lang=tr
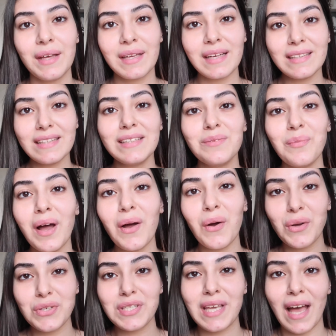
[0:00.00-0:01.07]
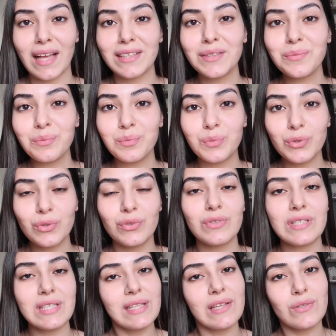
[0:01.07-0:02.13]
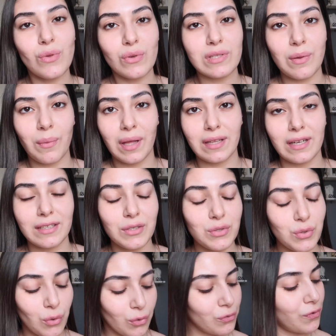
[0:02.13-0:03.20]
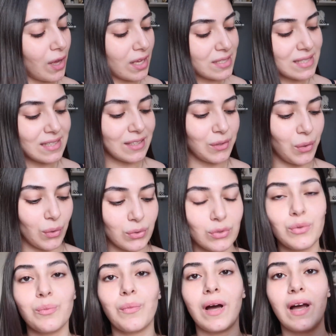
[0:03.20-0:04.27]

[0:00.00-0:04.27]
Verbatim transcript: Kanalıma hoş geldin. Bugün size son zamanlarda çok fazla gördüğüm